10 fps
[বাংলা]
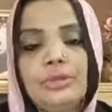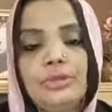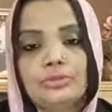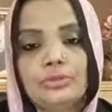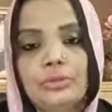তো
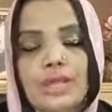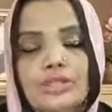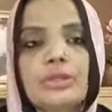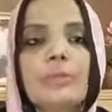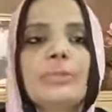আসলে
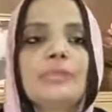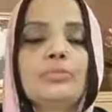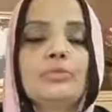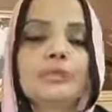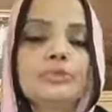আমি অ্যাডভোকেট
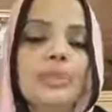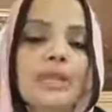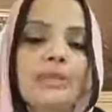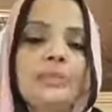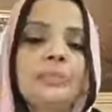উম্মা
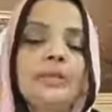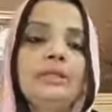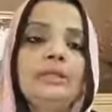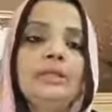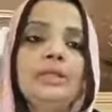হাবিবা
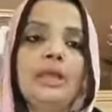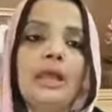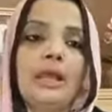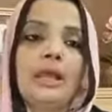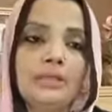
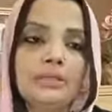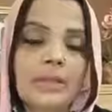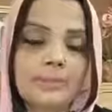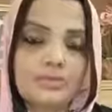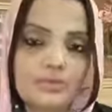আমার আমি
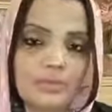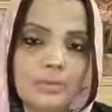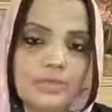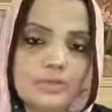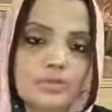চট্টগ্রাম
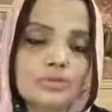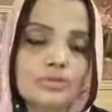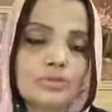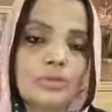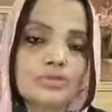আসন্ন সতেরোই
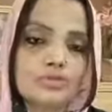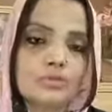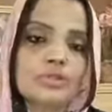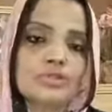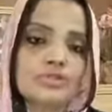অক্টোবর যে
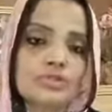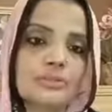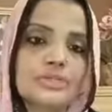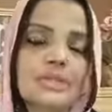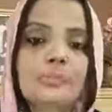চট্টগ্রাম জেলা
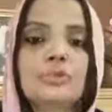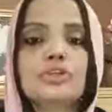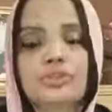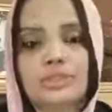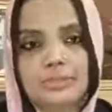পরিষদের
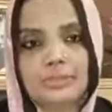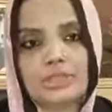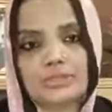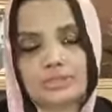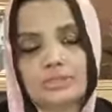নির্বাচন
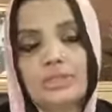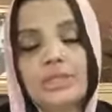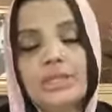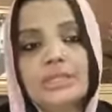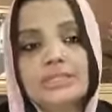
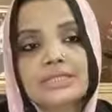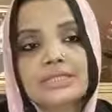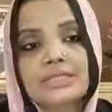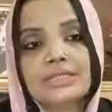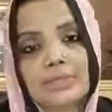সেই
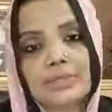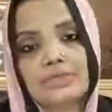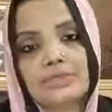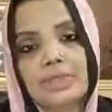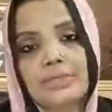নির্বাচনে
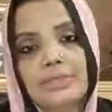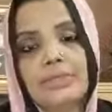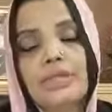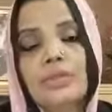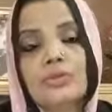আমি
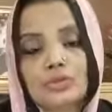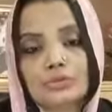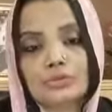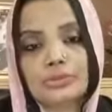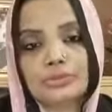
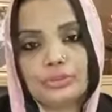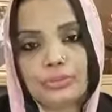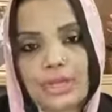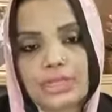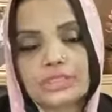সংরক্ষিত
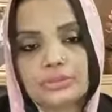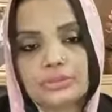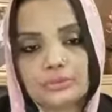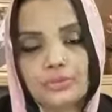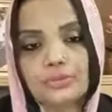ওয়ার্ড দুই
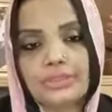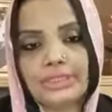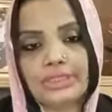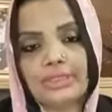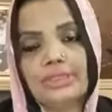থেকে
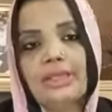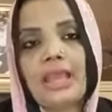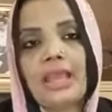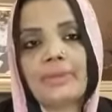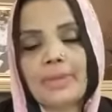আমি
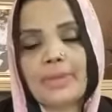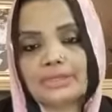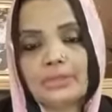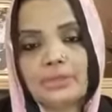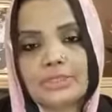প্রার্থী
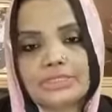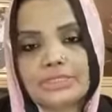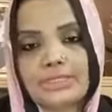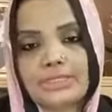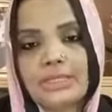হয়েছি
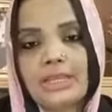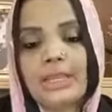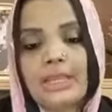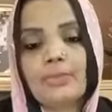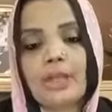এবং
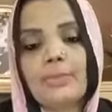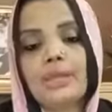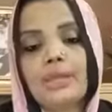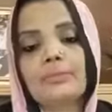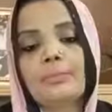আমার
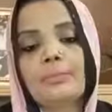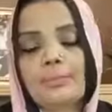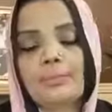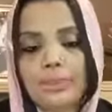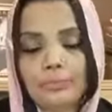
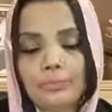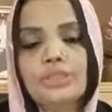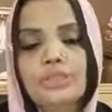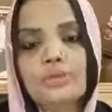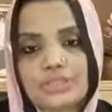প্রতীক
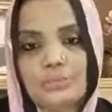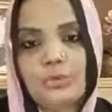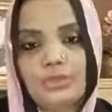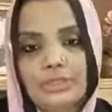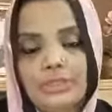হচ্ছে বই
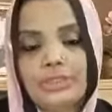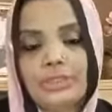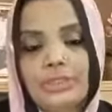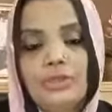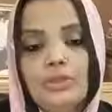
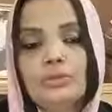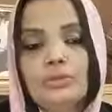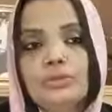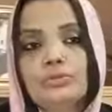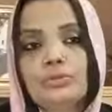
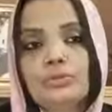তো